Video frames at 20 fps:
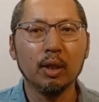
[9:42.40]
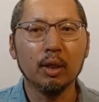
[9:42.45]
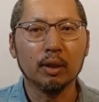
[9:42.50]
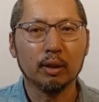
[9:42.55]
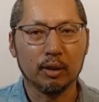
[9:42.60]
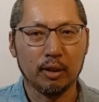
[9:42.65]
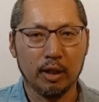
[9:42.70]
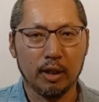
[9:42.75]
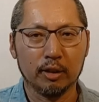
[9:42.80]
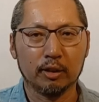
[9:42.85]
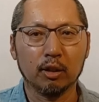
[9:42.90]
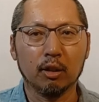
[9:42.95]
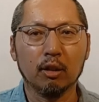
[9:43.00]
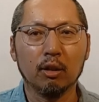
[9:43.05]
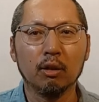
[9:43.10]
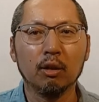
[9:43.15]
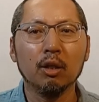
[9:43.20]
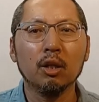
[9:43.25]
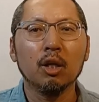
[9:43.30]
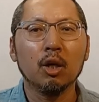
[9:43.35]
그래서
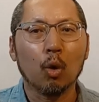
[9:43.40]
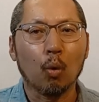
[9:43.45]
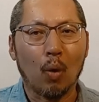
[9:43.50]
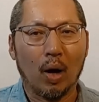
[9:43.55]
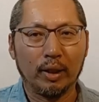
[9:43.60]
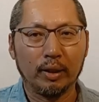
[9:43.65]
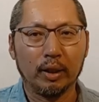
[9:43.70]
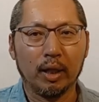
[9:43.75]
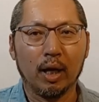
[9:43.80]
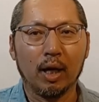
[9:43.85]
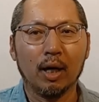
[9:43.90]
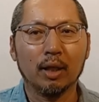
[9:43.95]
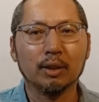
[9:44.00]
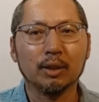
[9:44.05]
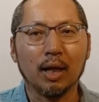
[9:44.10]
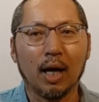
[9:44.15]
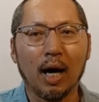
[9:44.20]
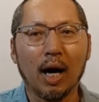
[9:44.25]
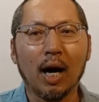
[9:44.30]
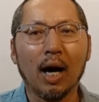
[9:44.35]
관계가
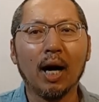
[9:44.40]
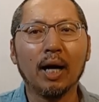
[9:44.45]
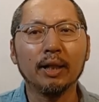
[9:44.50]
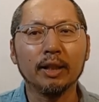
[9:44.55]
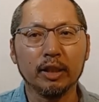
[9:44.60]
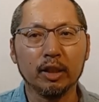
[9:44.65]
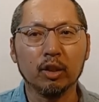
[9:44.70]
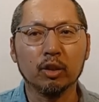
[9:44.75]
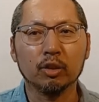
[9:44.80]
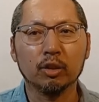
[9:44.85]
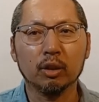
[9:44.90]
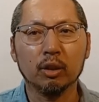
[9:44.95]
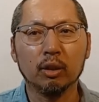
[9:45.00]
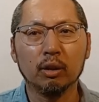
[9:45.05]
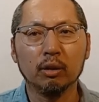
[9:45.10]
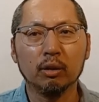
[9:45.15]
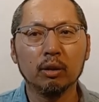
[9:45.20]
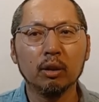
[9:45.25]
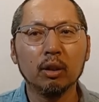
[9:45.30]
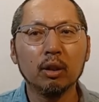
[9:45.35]
잘 이어져
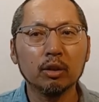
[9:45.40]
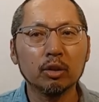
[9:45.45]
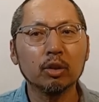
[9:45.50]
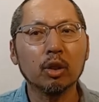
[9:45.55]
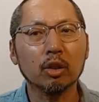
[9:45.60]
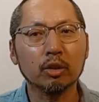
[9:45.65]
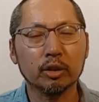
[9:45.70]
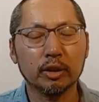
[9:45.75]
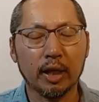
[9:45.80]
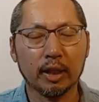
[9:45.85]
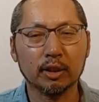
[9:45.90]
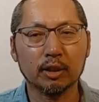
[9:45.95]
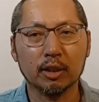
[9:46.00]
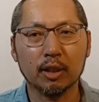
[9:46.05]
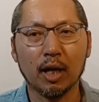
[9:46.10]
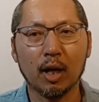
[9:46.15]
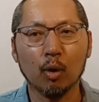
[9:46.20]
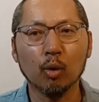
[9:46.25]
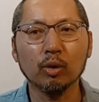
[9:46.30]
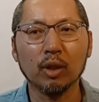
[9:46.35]
첫 섹스를
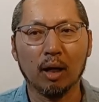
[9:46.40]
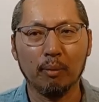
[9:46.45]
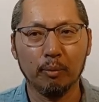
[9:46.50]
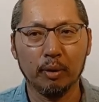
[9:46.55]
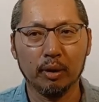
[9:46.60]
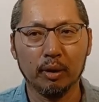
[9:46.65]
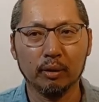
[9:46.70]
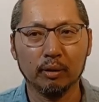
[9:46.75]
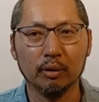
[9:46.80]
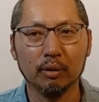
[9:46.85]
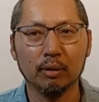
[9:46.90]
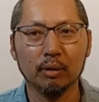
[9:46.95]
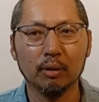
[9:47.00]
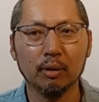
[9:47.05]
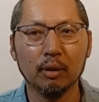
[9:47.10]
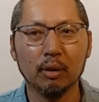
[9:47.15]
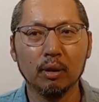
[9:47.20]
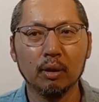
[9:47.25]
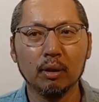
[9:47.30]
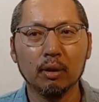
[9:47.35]
하고 나면
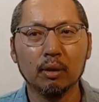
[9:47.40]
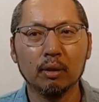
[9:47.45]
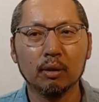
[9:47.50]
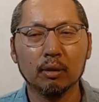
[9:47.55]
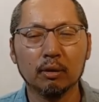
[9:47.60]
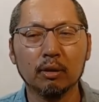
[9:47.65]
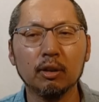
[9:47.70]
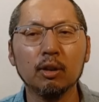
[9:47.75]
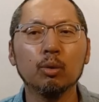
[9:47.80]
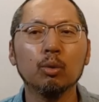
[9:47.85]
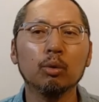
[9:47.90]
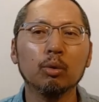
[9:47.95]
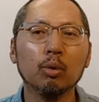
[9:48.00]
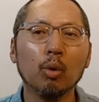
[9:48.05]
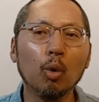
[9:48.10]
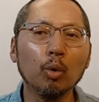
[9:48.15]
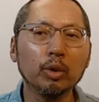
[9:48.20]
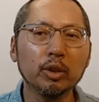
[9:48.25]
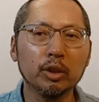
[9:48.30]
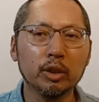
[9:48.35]
그리고
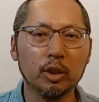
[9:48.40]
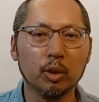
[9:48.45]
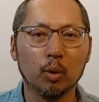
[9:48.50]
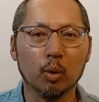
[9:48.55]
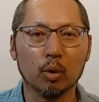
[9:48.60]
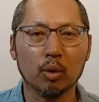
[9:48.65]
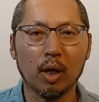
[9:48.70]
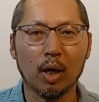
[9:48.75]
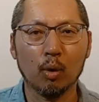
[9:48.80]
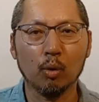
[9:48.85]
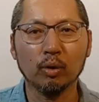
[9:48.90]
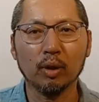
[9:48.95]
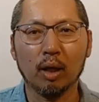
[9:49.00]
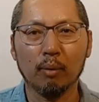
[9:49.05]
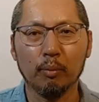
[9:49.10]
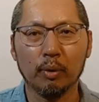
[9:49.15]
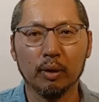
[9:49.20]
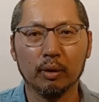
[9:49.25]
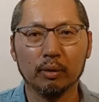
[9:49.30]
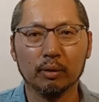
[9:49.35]
혼인신고를 하고
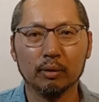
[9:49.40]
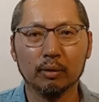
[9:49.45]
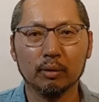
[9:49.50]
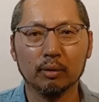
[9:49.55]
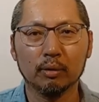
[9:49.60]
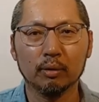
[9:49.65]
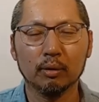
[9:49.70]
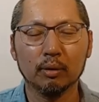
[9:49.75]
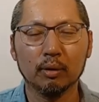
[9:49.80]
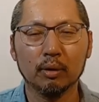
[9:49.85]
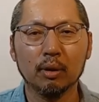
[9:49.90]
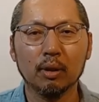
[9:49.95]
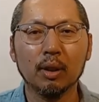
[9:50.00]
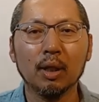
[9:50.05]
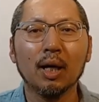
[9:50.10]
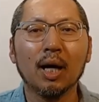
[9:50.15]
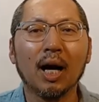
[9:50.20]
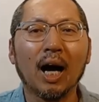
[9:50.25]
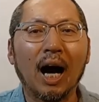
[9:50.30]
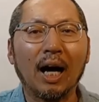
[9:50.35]
나면
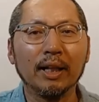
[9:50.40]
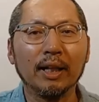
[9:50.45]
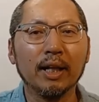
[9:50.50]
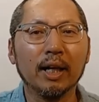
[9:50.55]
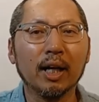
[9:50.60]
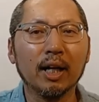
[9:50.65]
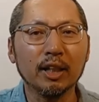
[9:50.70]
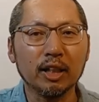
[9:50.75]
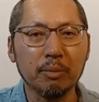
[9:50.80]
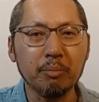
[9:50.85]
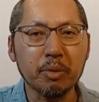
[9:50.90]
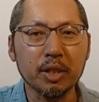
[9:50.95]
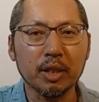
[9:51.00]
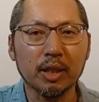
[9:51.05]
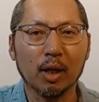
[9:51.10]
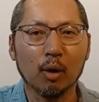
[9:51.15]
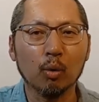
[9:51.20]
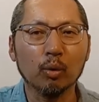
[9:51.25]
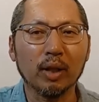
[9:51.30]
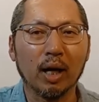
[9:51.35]
아내가
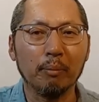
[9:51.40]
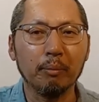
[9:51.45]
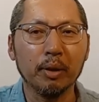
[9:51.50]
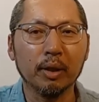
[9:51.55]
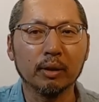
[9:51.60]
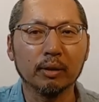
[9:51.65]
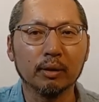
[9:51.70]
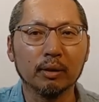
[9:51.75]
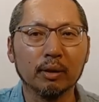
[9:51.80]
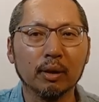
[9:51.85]
임신하고 나면